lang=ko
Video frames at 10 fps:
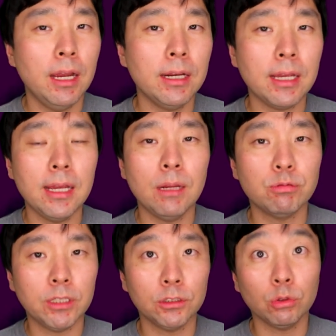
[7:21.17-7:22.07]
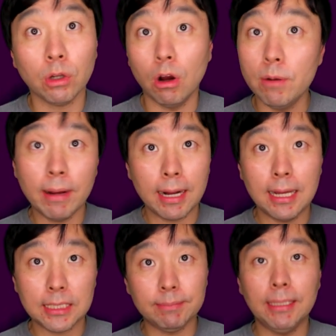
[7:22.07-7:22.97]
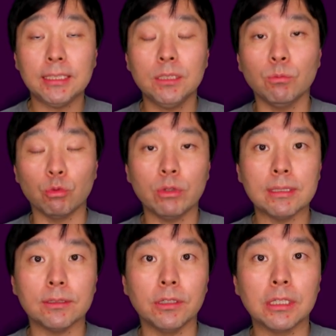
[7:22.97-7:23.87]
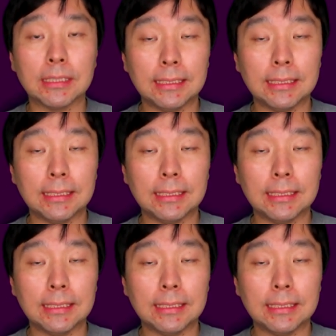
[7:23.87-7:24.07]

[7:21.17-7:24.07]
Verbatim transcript: 해리케인의 부상 정도가 얼마나 심할지는 모르겠어요.